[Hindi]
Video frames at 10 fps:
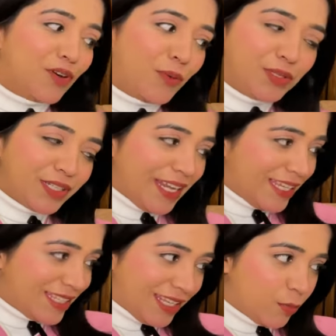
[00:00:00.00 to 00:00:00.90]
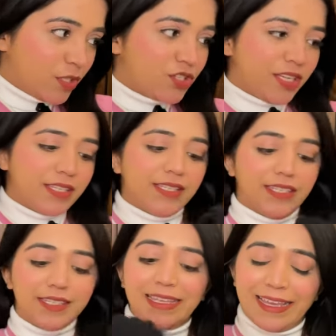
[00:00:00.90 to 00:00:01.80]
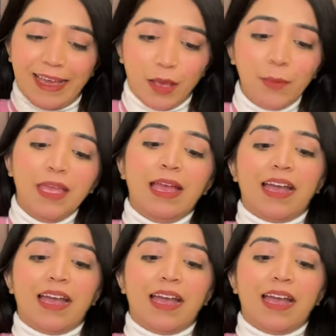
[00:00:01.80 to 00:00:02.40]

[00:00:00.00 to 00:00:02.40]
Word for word: फॉरवर्ड टू द नेक्स्ट थिंग विच इज़ दिस कैप